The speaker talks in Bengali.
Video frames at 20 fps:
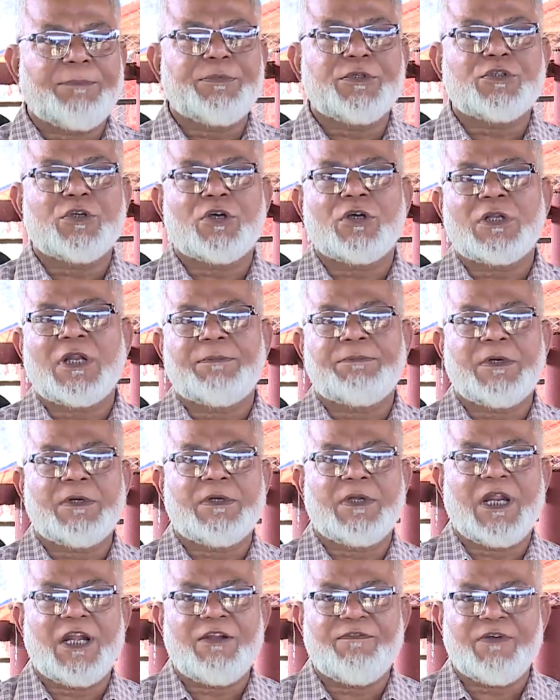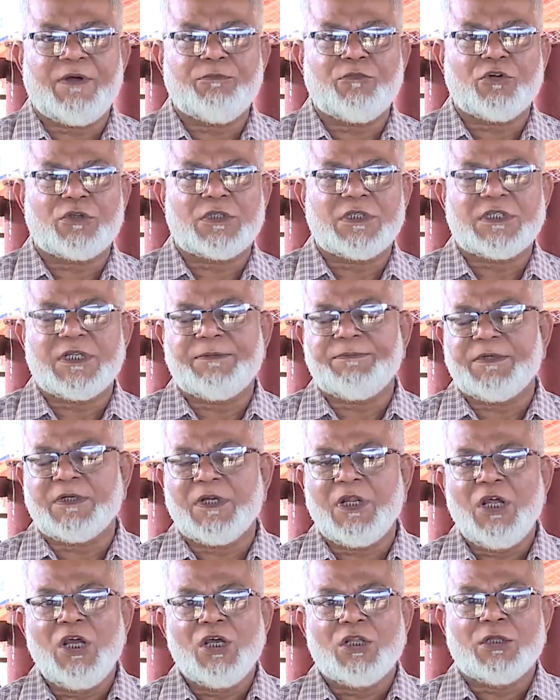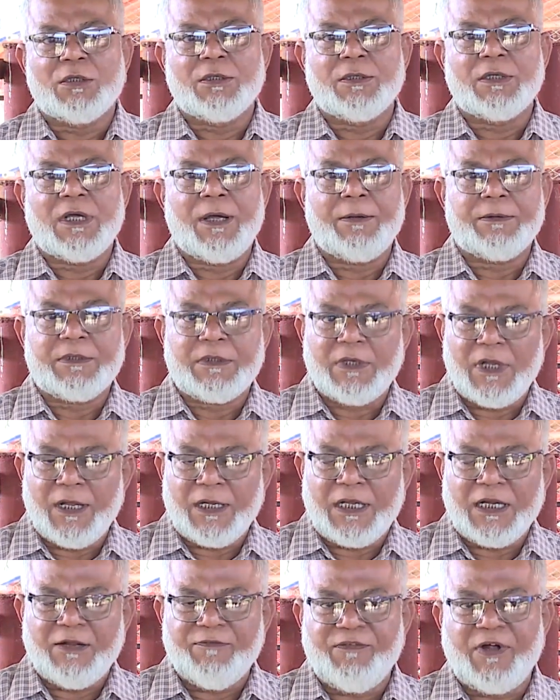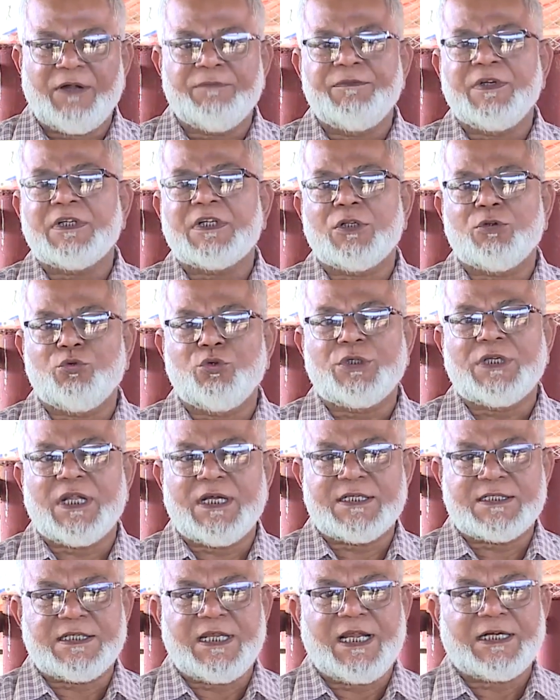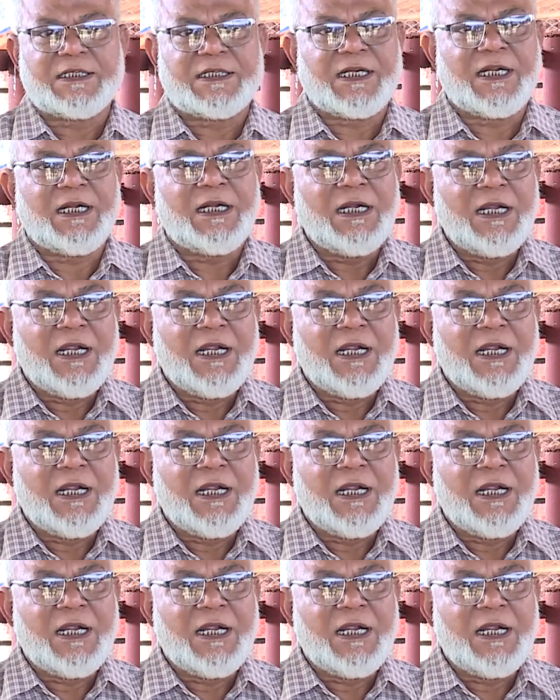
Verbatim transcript: আপনি যখন আপনি ডেয়ারি ফার্ম করতে যাবেন এখানে ফার্মিংটা দুইটা আছে একটা